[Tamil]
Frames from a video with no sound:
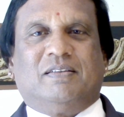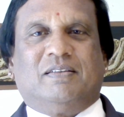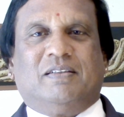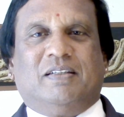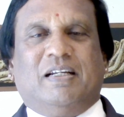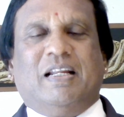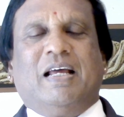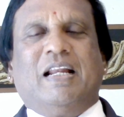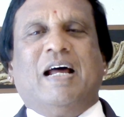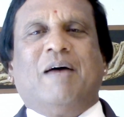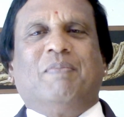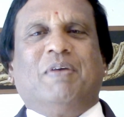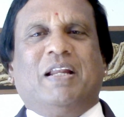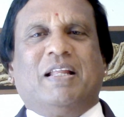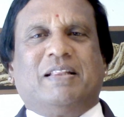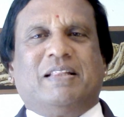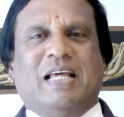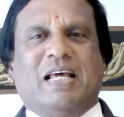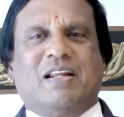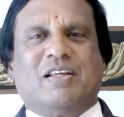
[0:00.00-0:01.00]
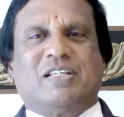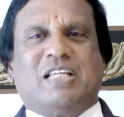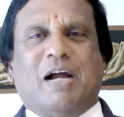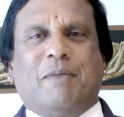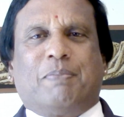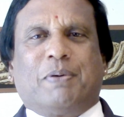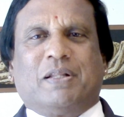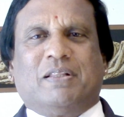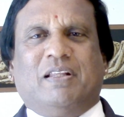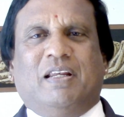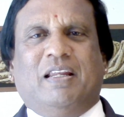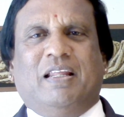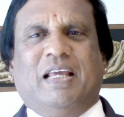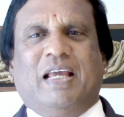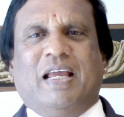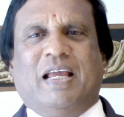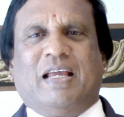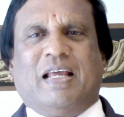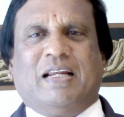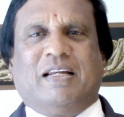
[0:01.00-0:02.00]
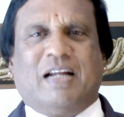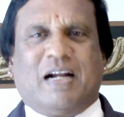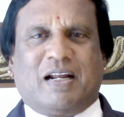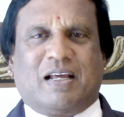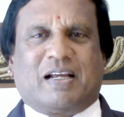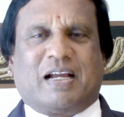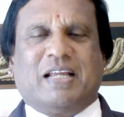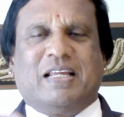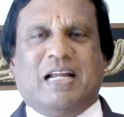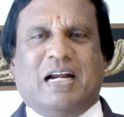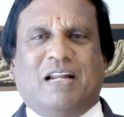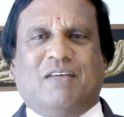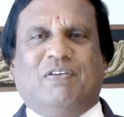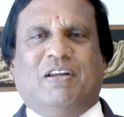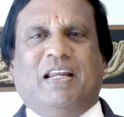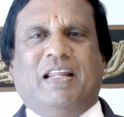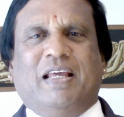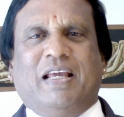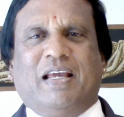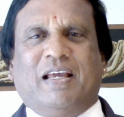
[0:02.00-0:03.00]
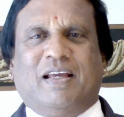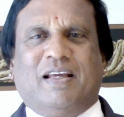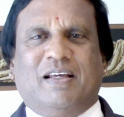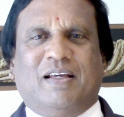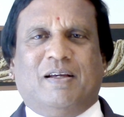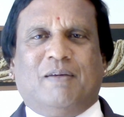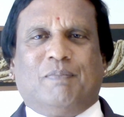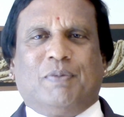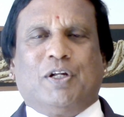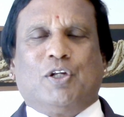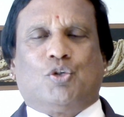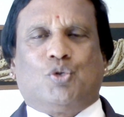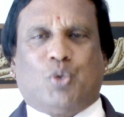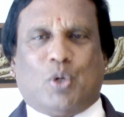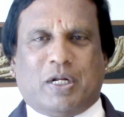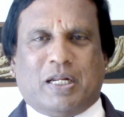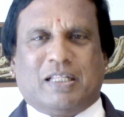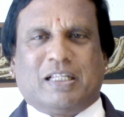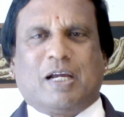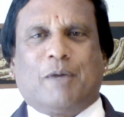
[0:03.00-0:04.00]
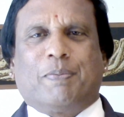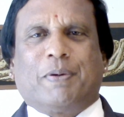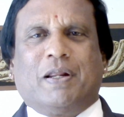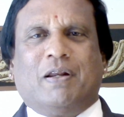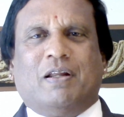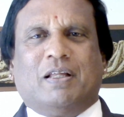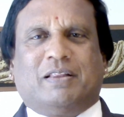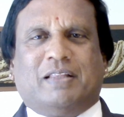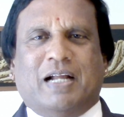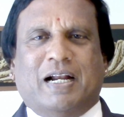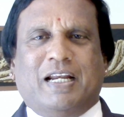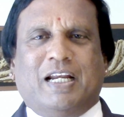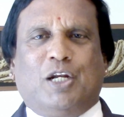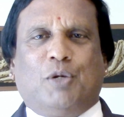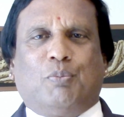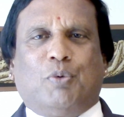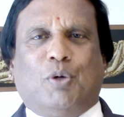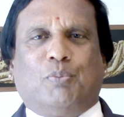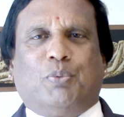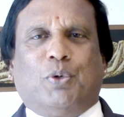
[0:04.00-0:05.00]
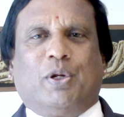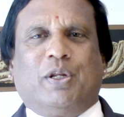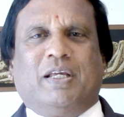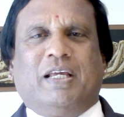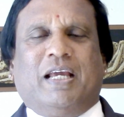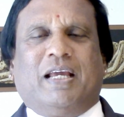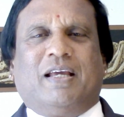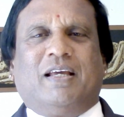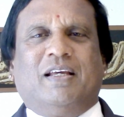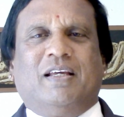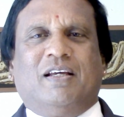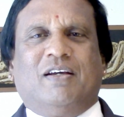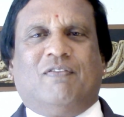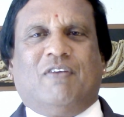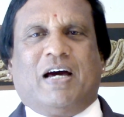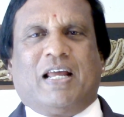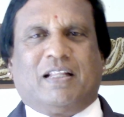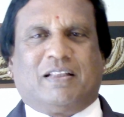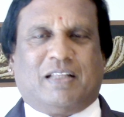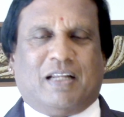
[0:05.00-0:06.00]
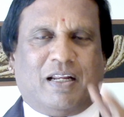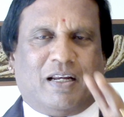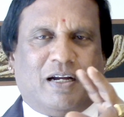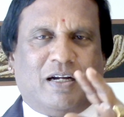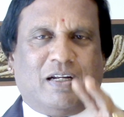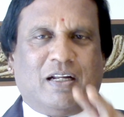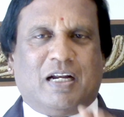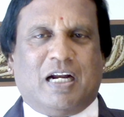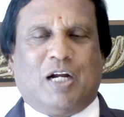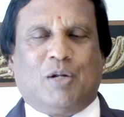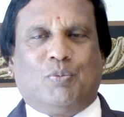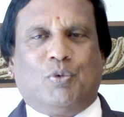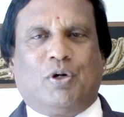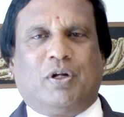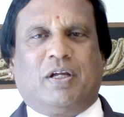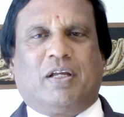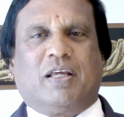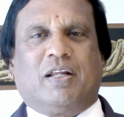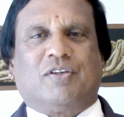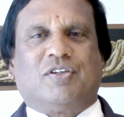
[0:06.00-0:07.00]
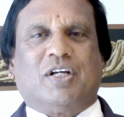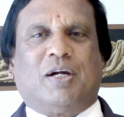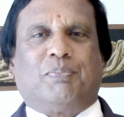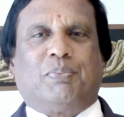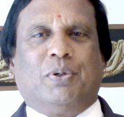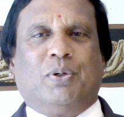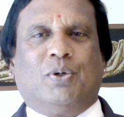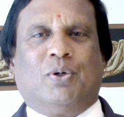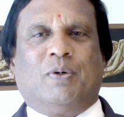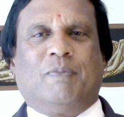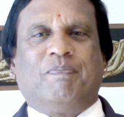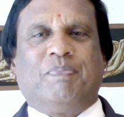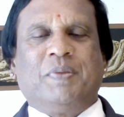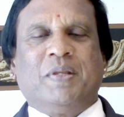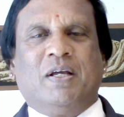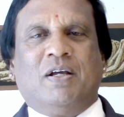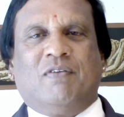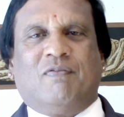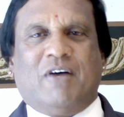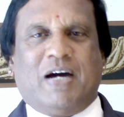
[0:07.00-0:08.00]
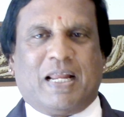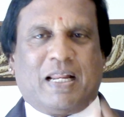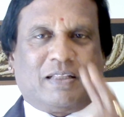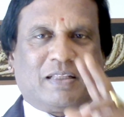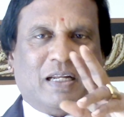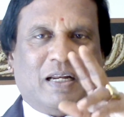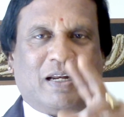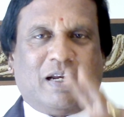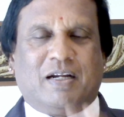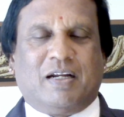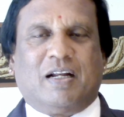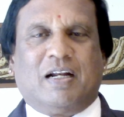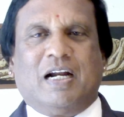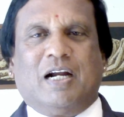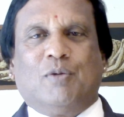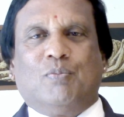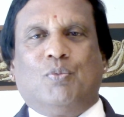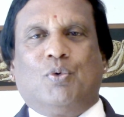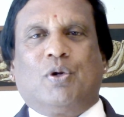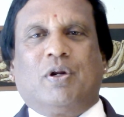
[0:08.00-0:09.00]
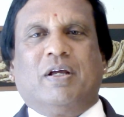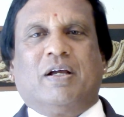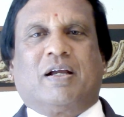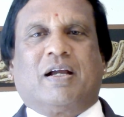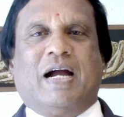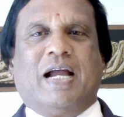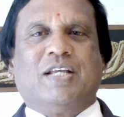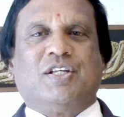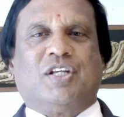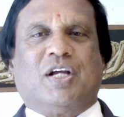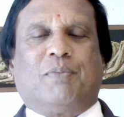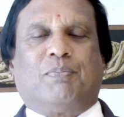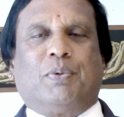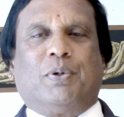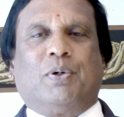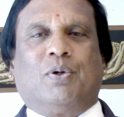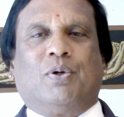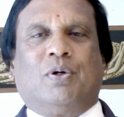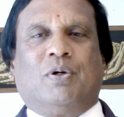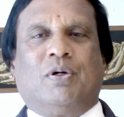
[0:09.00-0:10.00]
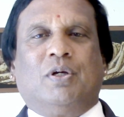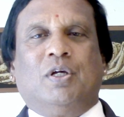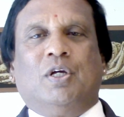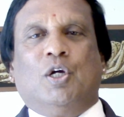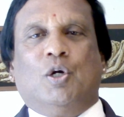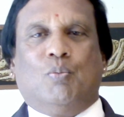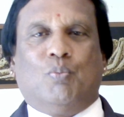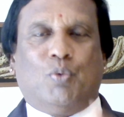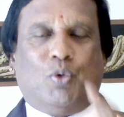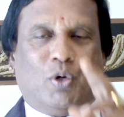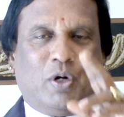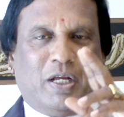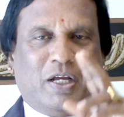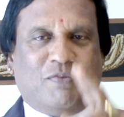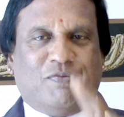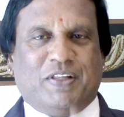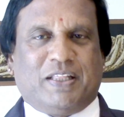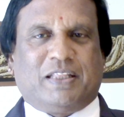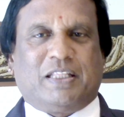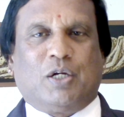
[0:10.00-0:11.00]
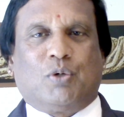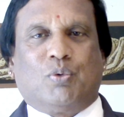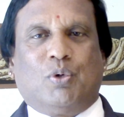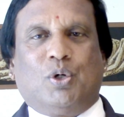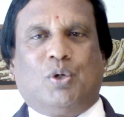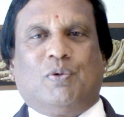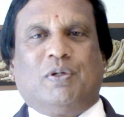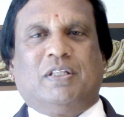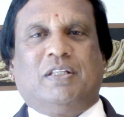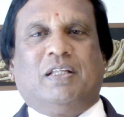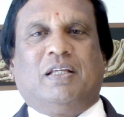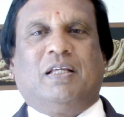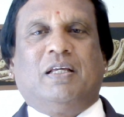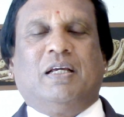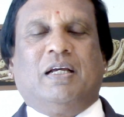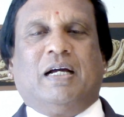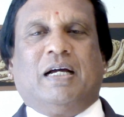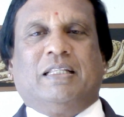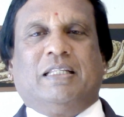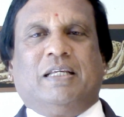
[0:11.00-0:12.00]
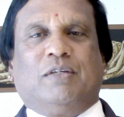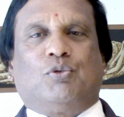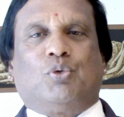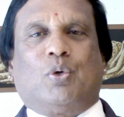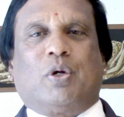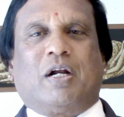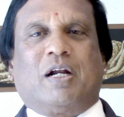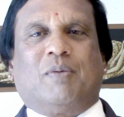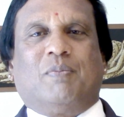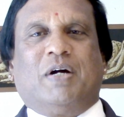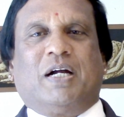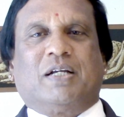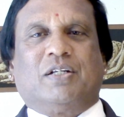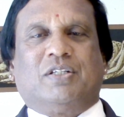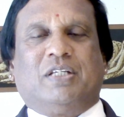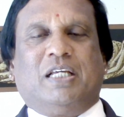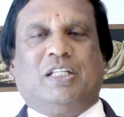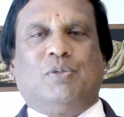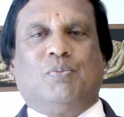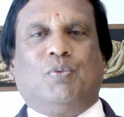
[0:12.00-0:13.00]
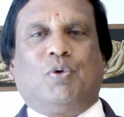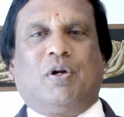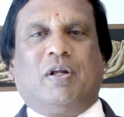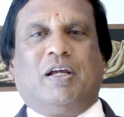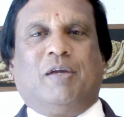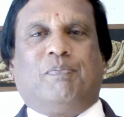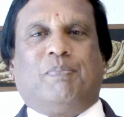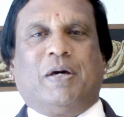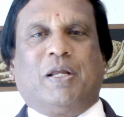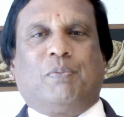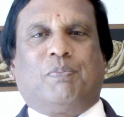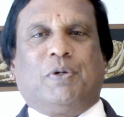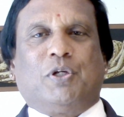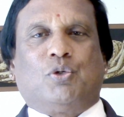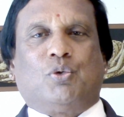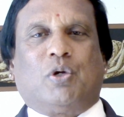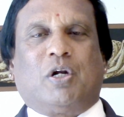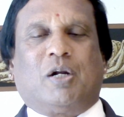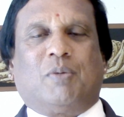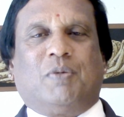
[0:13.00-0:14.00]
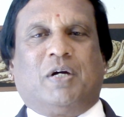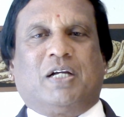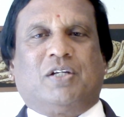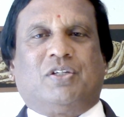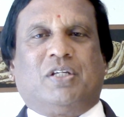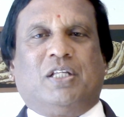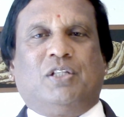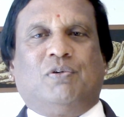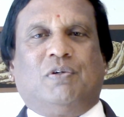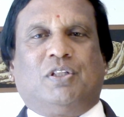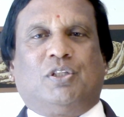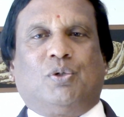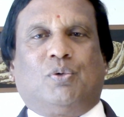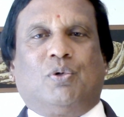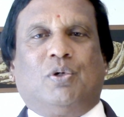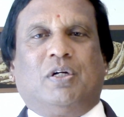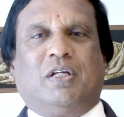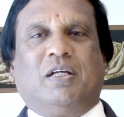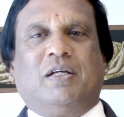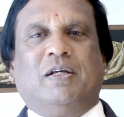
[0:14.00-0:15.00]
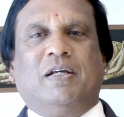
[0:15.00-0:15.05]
என்ன நாமெல்லாம் தினம் சாப்பிட்றது இல்லையே அன்றாட கையாளவு இல்லையே இப்போ சொன்னதுக்கு அப்புறம் எல்லாம் தேடிக்கிட்டு போக போகிறீங்க வாரத்தில் ரெண்டு நாள் முருங்கைக்கீரை சாப்பிட்ணும் வாரத்தில் ரெண்டு நாள் முருங்கைக்காய் சாப்பிட்ணும் முருங்கை வித்தை கொண்டு வந்து அதை சூரணமாக செய்து முருங்கை பருப்பை சூரணமாக செய்து வைத்துக்கொண்டு